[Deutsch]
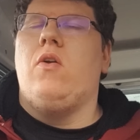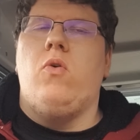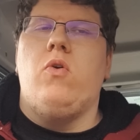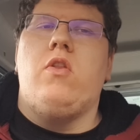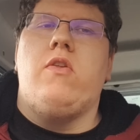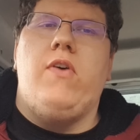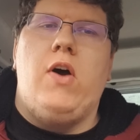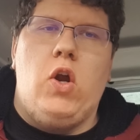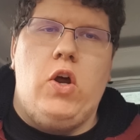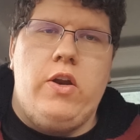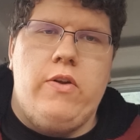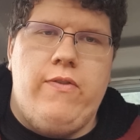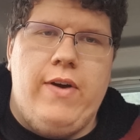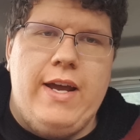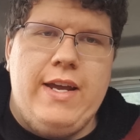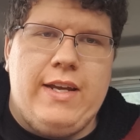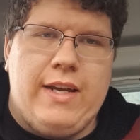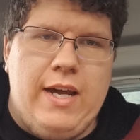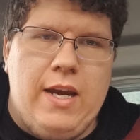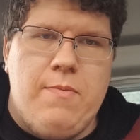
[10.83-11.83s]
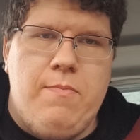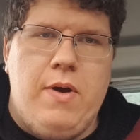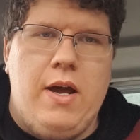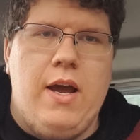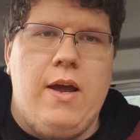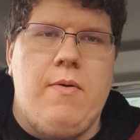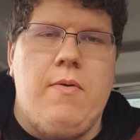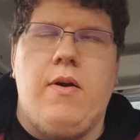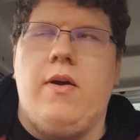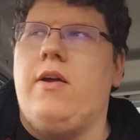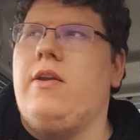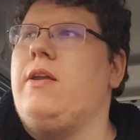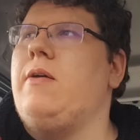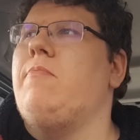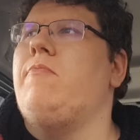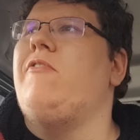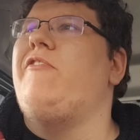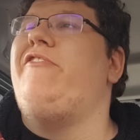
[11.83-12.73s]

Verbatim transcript: Und zwar, Leute, war ich gerade bei äh, dem